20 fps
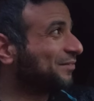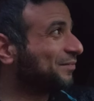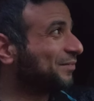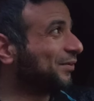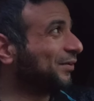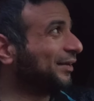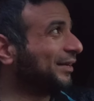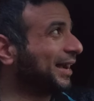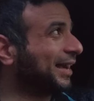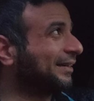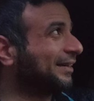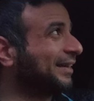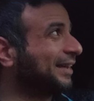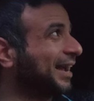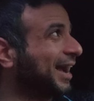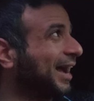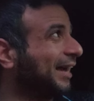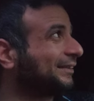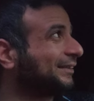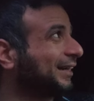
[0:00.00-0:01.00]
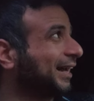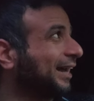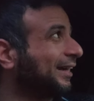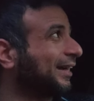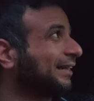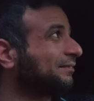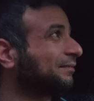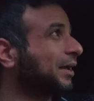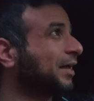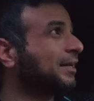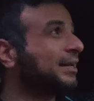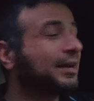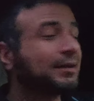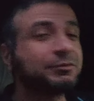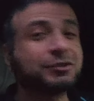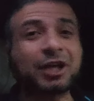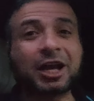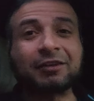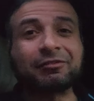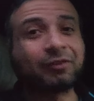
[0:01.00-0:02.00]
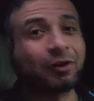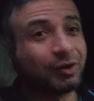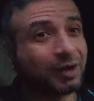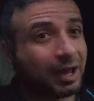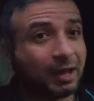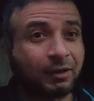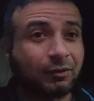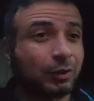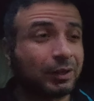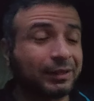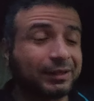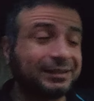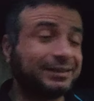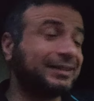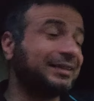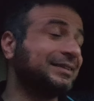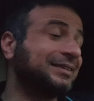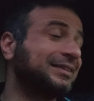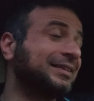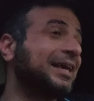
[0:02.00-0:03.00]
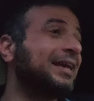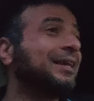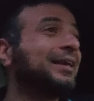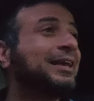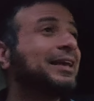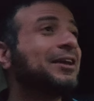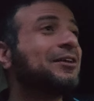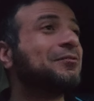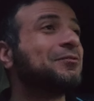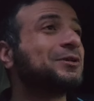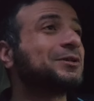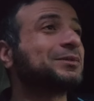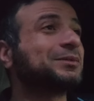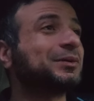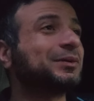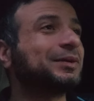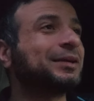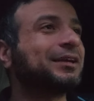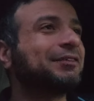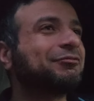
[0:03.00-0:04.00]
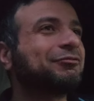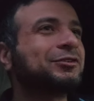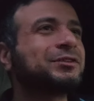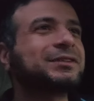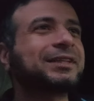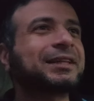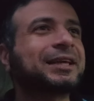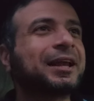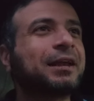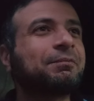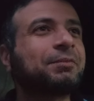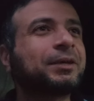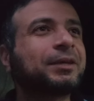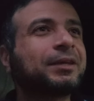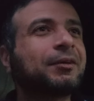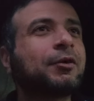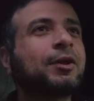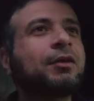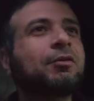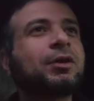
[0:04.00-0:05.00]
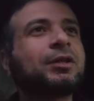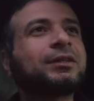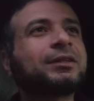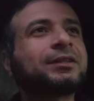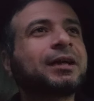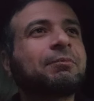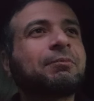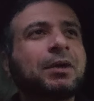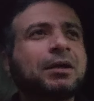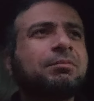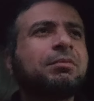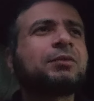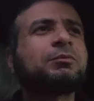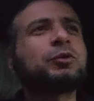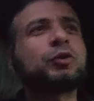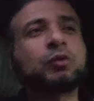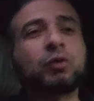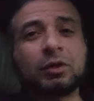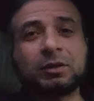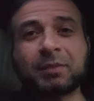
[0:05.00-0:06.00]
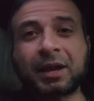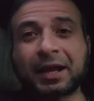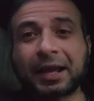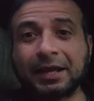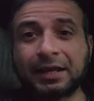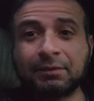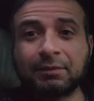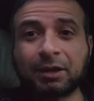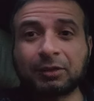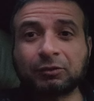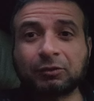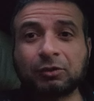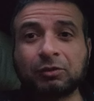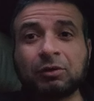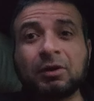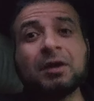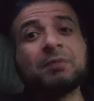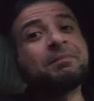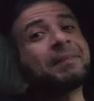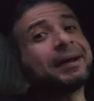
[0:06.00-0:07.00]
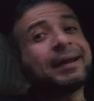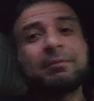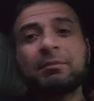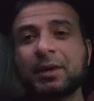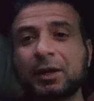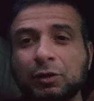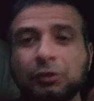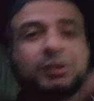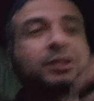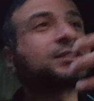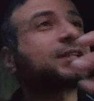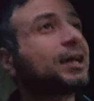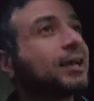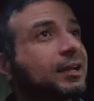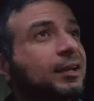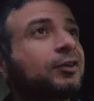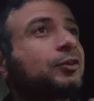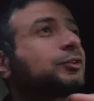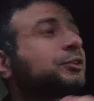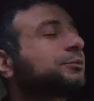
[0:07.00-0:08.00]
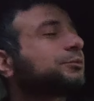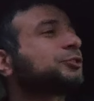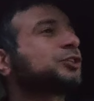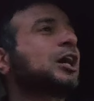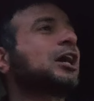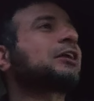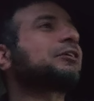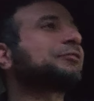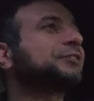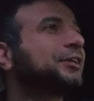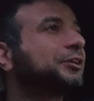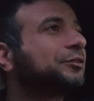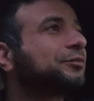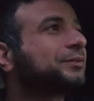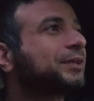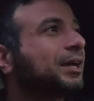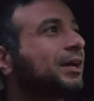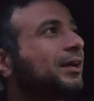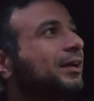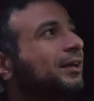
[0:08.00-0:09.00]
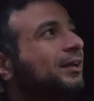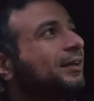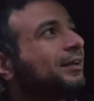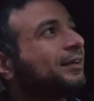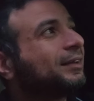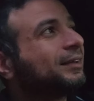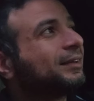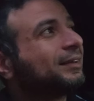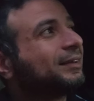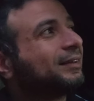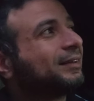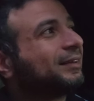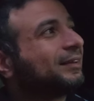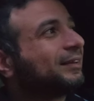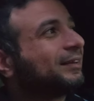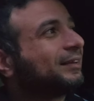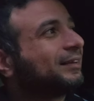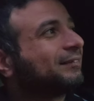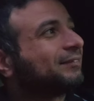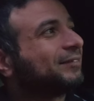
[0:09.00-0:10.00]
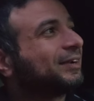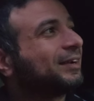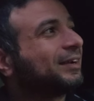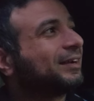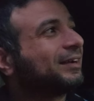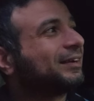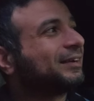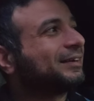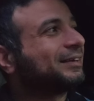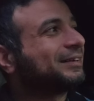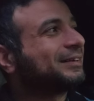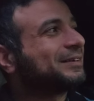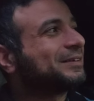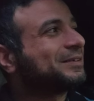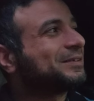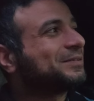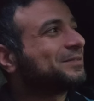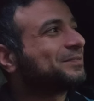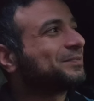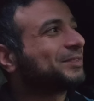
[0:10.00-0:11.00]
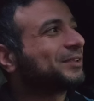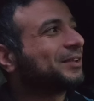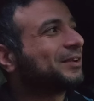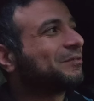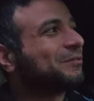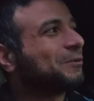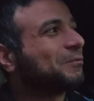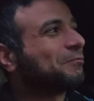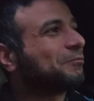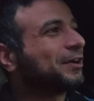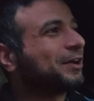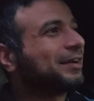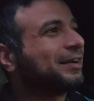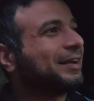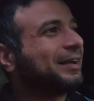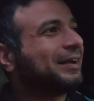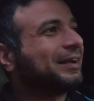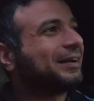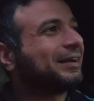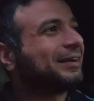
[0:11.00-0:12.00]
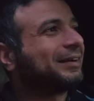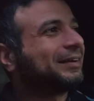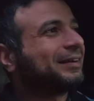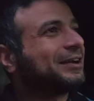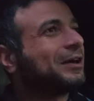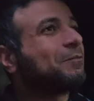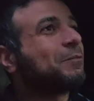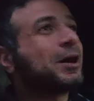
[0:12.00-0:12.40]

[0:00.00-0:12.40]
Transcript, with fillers: بيقول يعني ايه احد الحاجات بقى اللي انا مش عارف اقولها لوالدتي ازاي بس بيقول إيه في وسط الكلام كده وهي والدتي عمها بقى بيقول كل ما اكلمها تقول له ما انا لما كنت صغيره كنت مش عارف ايه وبتاع ف المهم فقال لها يا